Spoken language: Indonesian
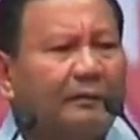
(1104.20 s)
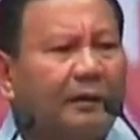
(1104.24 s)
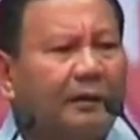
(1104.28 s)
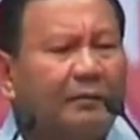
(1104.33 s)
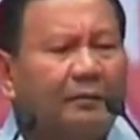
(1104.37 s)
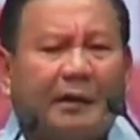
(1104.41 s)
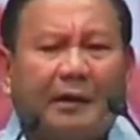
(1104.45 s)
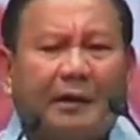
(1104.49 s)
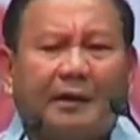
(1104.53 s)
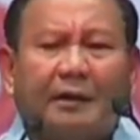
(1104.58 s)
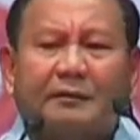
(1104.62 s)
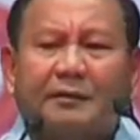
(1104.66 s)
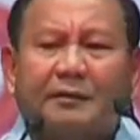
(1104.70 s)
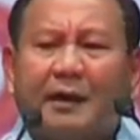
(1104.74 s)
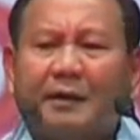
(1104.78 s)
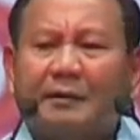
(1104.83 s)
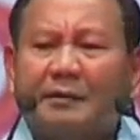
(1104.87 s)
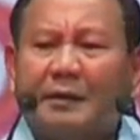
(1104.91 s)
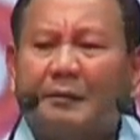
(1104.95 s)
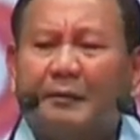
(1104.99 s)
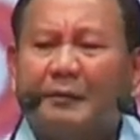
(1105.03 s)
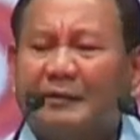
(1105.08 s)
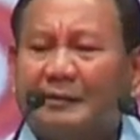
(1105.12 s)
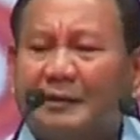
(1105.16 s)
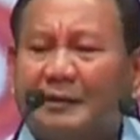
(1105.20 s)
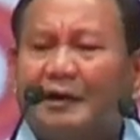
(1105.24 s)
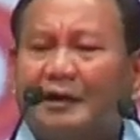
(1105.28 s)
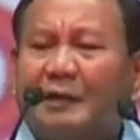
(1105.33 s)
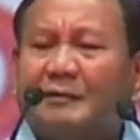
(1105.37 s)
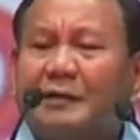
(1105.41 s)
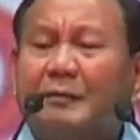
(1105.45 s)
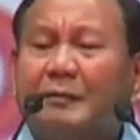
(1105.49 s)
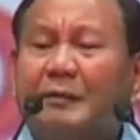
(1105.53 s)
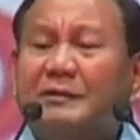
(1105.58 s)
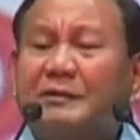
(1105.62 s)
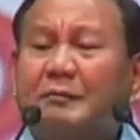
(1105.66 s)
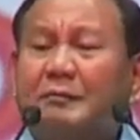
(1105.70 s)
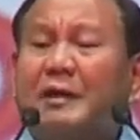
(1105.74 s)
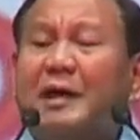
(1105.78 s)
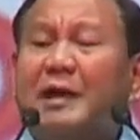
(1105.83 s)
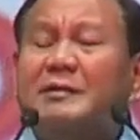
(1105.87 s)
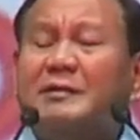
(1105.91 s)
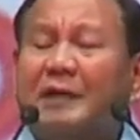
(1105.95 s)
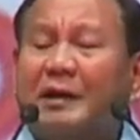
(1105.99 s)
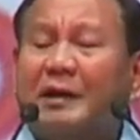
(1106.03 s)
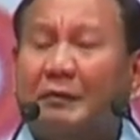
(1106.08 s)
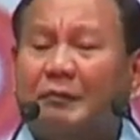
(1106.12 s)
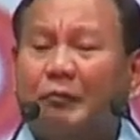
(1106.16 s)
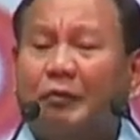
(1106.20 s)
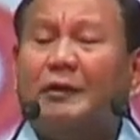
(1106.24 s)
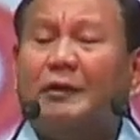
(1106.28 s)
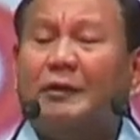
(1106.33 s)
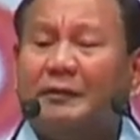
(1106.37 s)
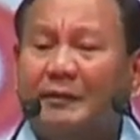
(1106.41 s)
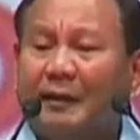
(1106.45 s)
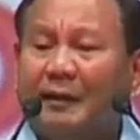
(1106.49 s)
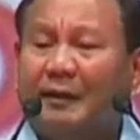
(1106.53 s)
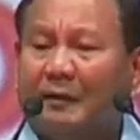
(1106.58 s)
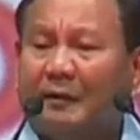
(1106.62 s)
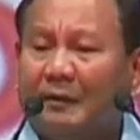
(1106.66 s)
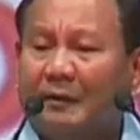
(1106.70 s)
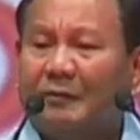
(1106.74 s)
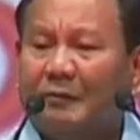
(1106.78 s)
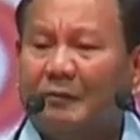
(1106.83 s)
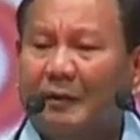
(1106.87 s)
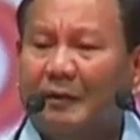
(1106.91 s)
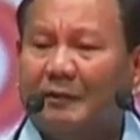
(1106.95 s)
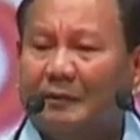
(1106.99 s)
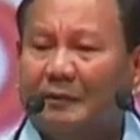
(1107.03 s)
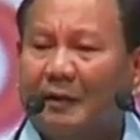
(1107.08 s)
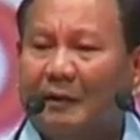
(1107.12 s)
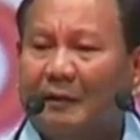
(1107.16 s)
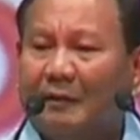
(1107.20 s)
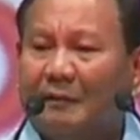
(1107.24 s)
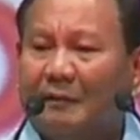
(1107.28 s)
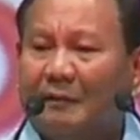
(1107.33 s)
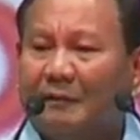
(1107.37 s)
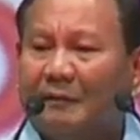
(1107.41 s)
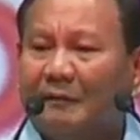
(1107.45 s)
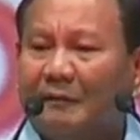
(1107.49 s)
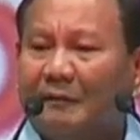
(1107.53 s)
jadi makanya saya sampai sekarang saya masih belajar politik di Indonesia.